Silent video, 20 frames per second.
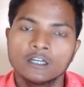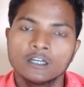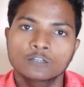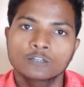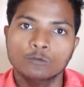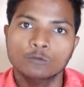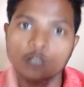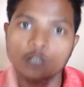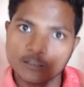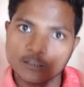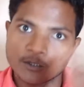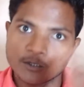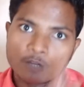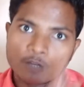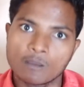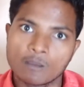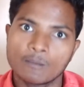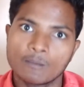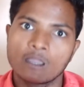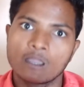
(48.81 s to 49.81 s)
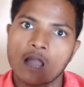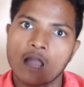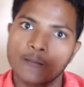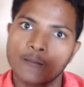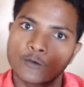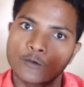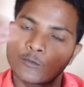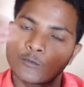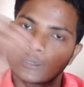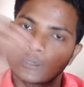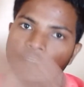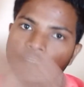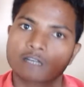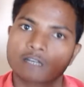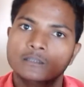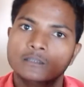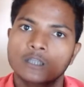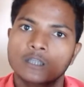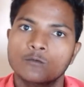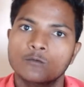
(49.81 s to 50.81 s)
तो इस वीडियो में मैं आपको वही ट्रिक
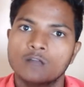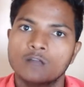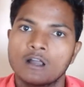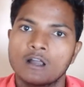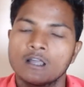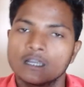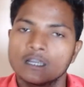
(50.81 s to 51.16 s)
बताऊँगा